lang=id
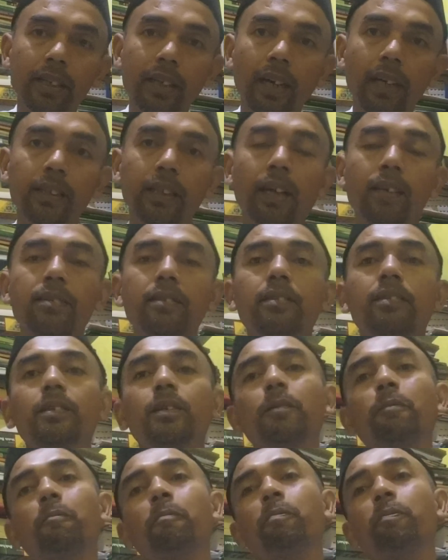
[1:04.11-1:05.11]
di atas
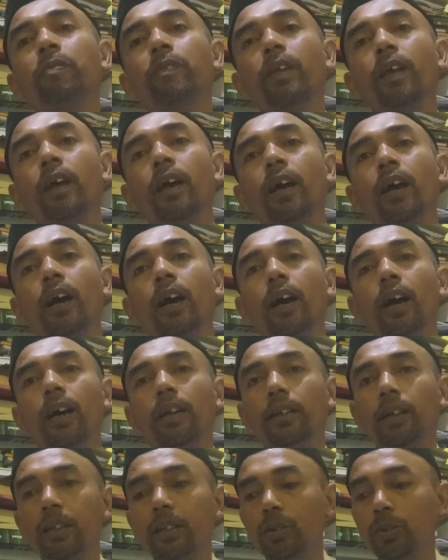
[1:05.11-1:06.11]

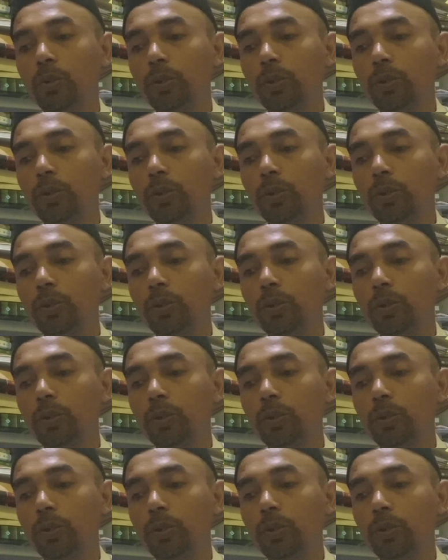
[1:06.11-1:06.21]
ada